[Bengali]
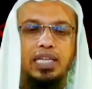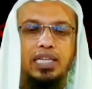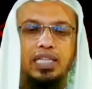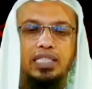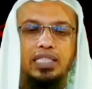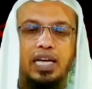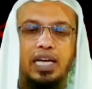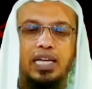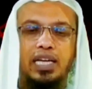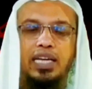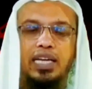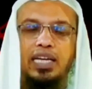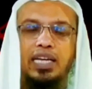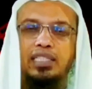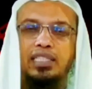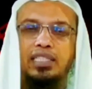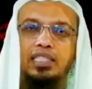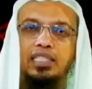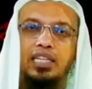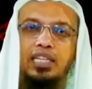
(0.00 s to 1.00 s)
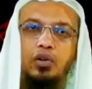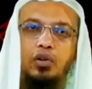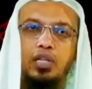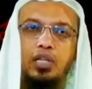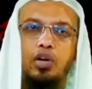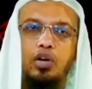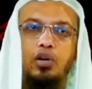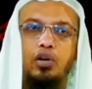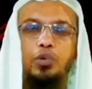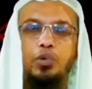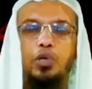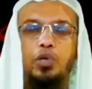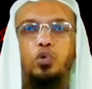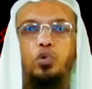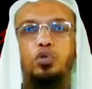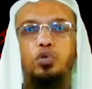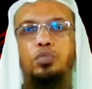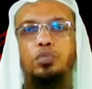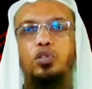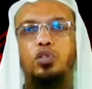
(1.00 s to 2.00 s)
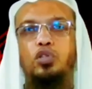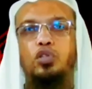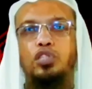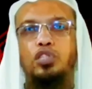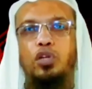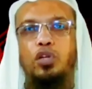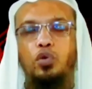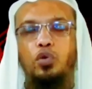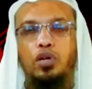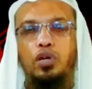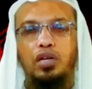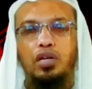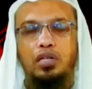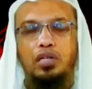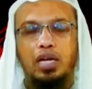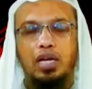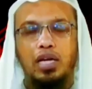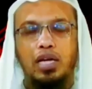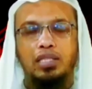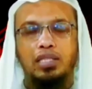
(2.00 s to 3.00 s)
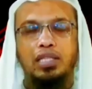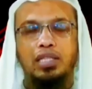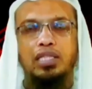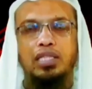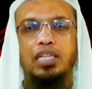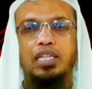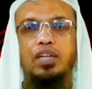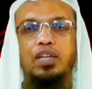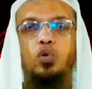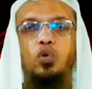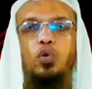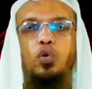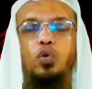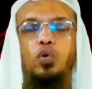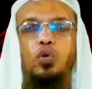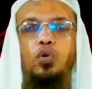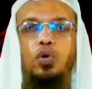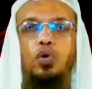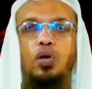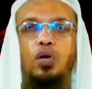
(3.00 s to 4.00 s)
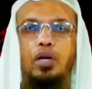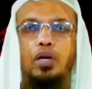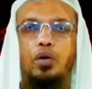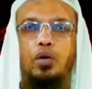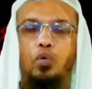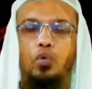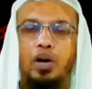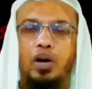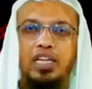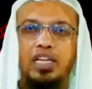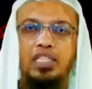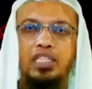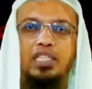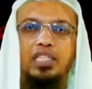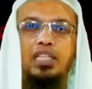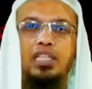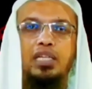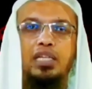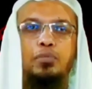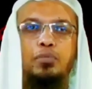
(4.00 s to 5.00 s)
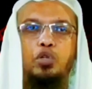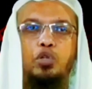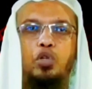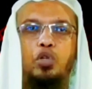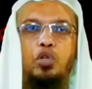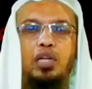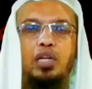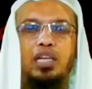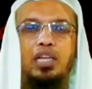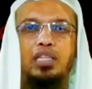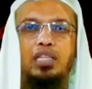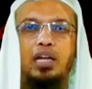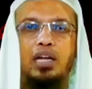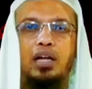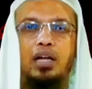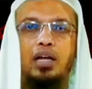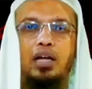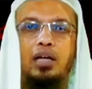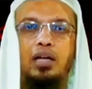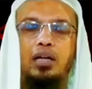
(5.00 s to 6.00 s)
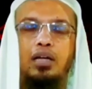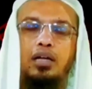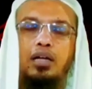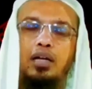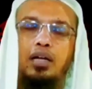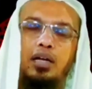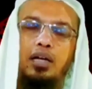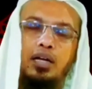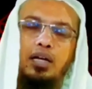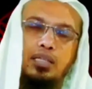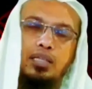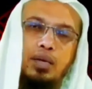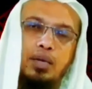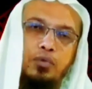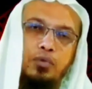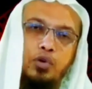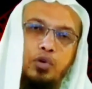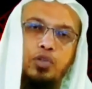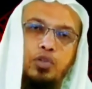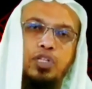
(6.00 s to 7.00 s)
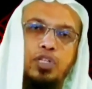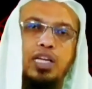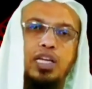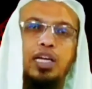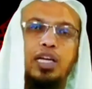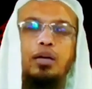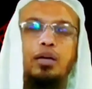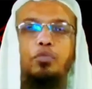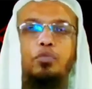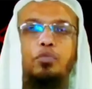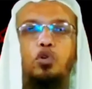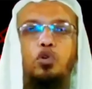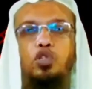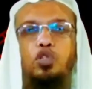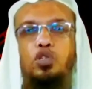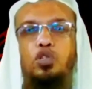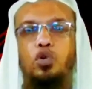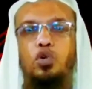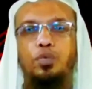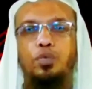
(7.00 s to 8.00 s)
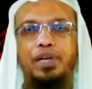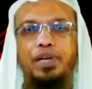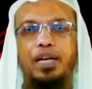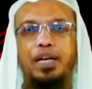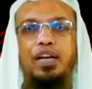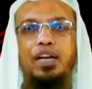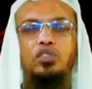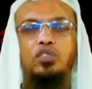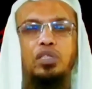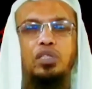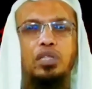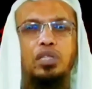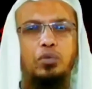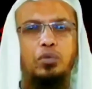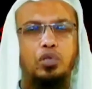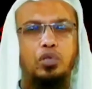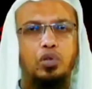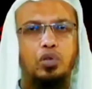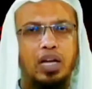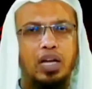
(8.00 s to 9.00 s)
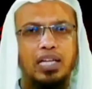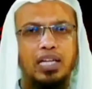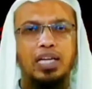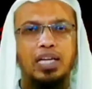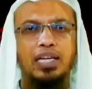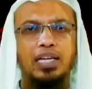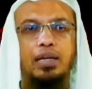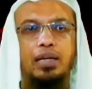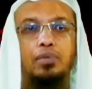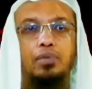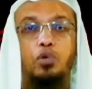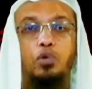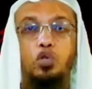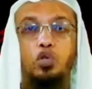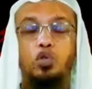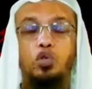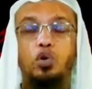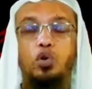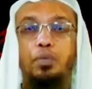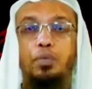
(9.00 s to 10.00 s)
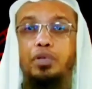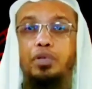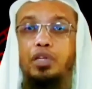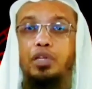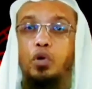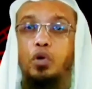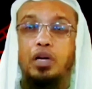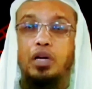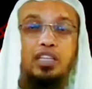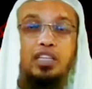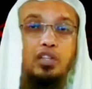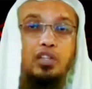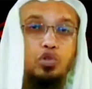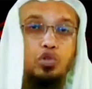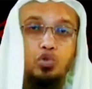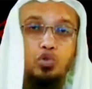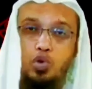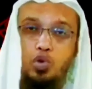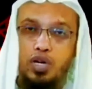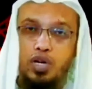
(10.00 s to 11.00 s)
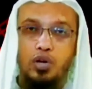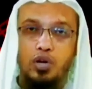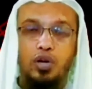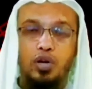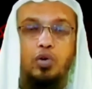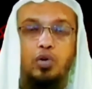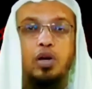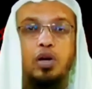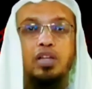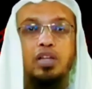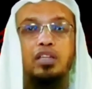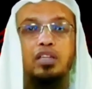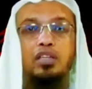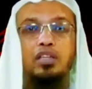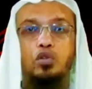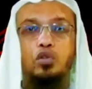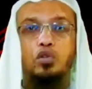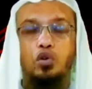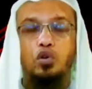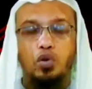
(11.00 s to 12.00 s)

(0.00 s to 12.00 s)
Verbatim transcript: যা রেখে গেছেন সেগুলো দেওয়ার পরে উদ্বৃত্ত যে লোনটা আছে সেগুলো ওয়ারিশদের সামর্থ্য থাকলে তারা তার পক্ষ থেকে পরিশোধ করবেন আর যদি সামর্থ্য না থাকে পরিশোধ করবে বলতে করাটা তাদের জন্য জরুরি নয় করাটা তাদের জন্য